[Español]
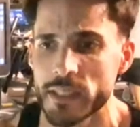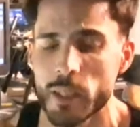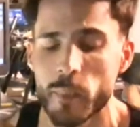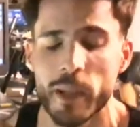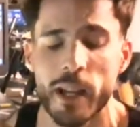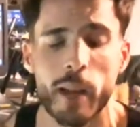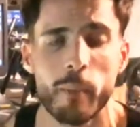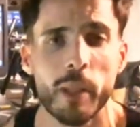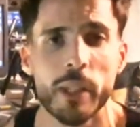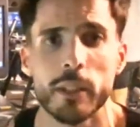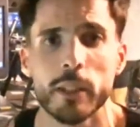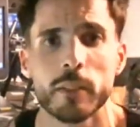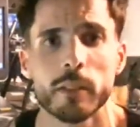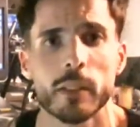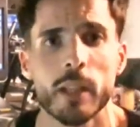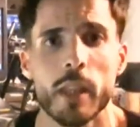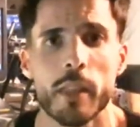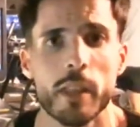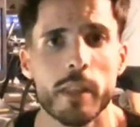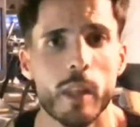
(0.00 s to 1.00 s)
semanalmente.
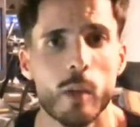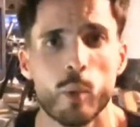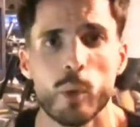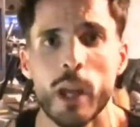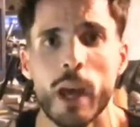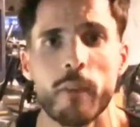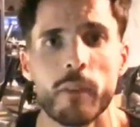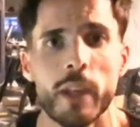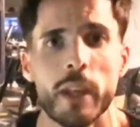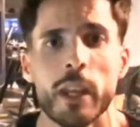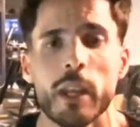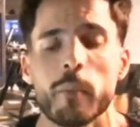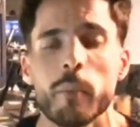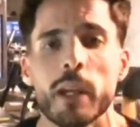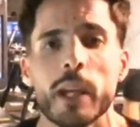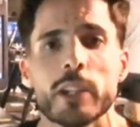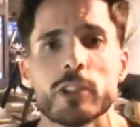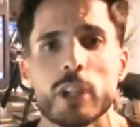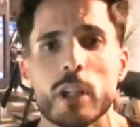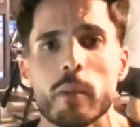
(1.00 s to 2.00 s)
Es decir, de lunes a viernes en
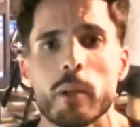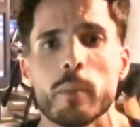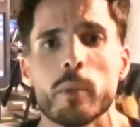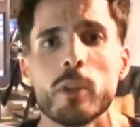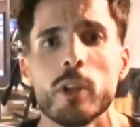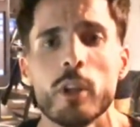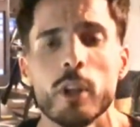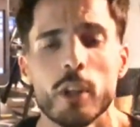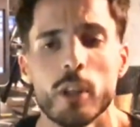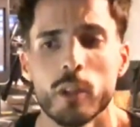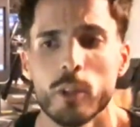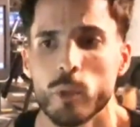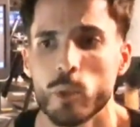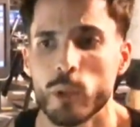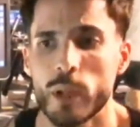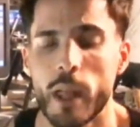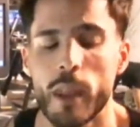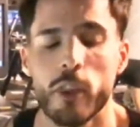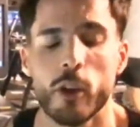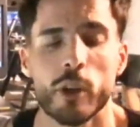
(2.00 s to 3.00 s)
mi caso ahora mismo,
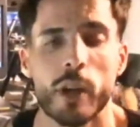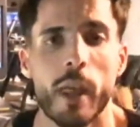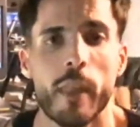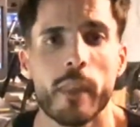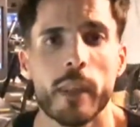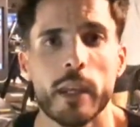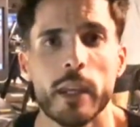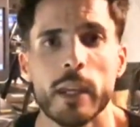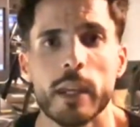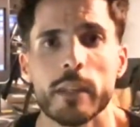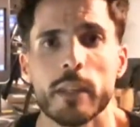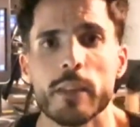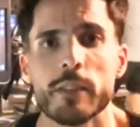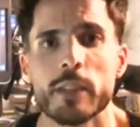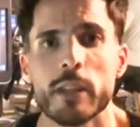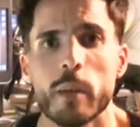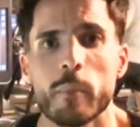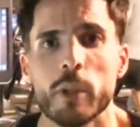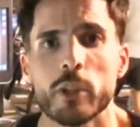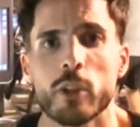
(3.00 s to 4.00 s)
unas dos horas de, de
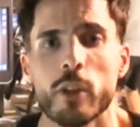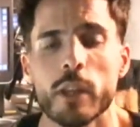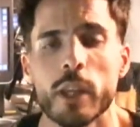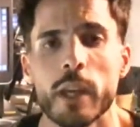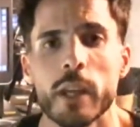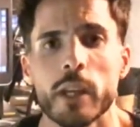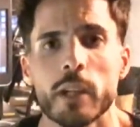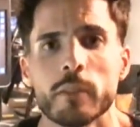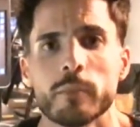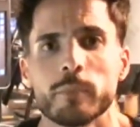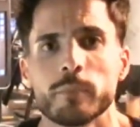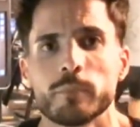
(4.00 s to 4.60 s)
entrenamiento diario.